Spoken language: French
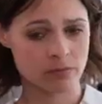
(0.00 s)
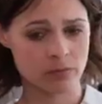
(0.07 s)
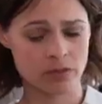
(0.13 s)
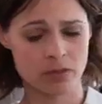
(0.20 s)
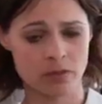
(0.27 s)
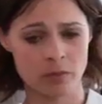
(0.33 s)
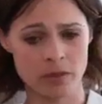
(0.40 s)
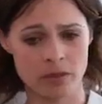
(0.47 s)
Je
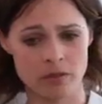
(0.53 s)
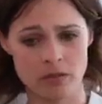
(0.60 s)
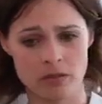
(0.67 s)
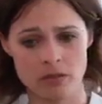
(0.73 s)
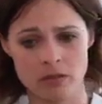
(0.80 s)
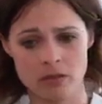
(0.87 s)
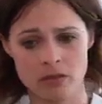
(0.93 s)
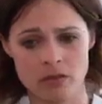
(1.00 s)
sais pas.
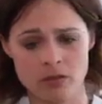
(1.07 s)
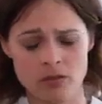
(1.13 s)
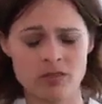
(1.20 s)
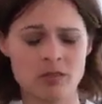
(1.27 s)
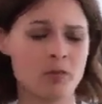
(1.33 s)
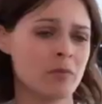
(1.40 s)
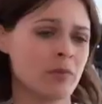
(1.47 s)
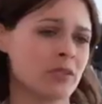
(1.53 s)
Je
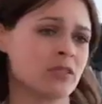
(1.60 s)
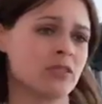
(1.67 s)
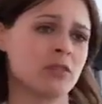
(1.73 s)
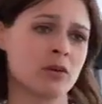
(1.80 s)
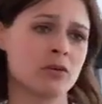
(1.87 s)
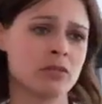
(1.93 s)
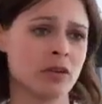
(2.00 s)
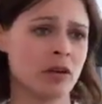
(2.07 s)
sais même pas si je
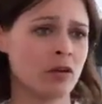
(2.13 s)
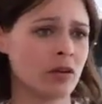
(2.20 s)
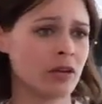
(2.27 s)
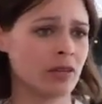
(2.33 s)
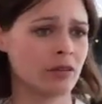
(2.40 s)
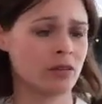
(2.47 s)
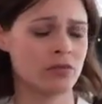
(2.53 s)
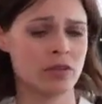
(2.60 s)
vais réussir à le
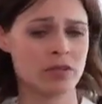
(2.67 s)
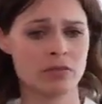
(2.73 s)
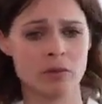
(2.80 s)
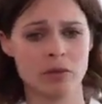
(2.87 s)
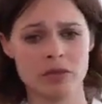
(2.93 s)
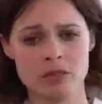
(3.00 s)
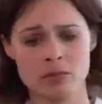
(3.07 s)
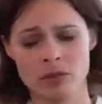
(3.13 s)
regarder en face,
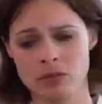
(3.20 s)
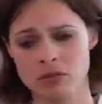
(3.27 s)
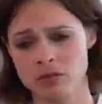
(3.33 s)
Fabrice.